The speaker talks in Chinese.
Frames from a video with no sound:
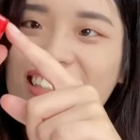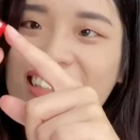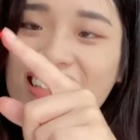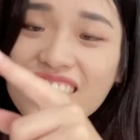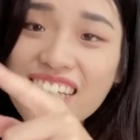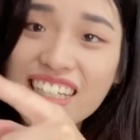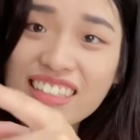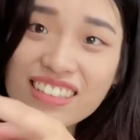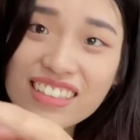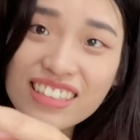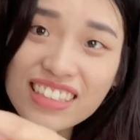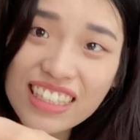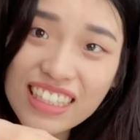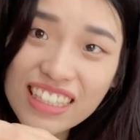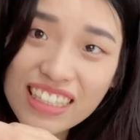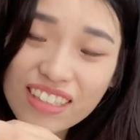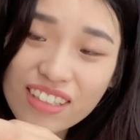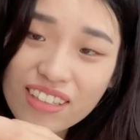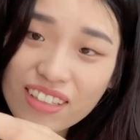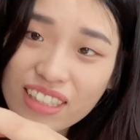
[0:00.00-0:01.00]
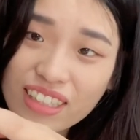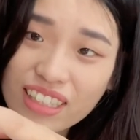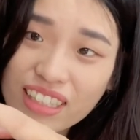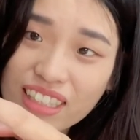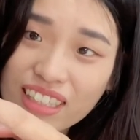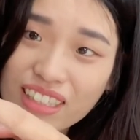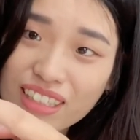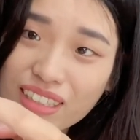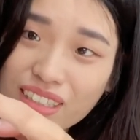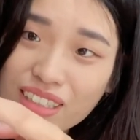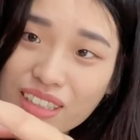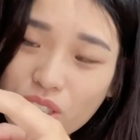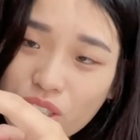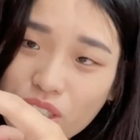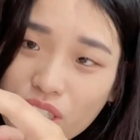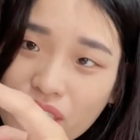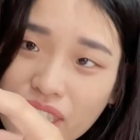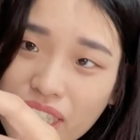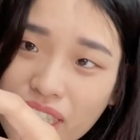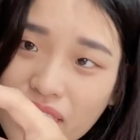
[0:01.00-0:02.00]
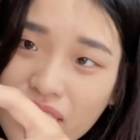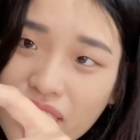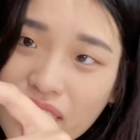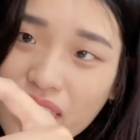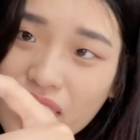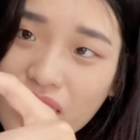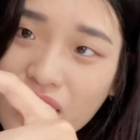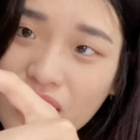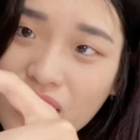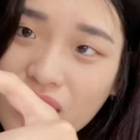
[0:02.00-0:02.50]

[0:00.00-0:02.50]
接用这里有一个有一点点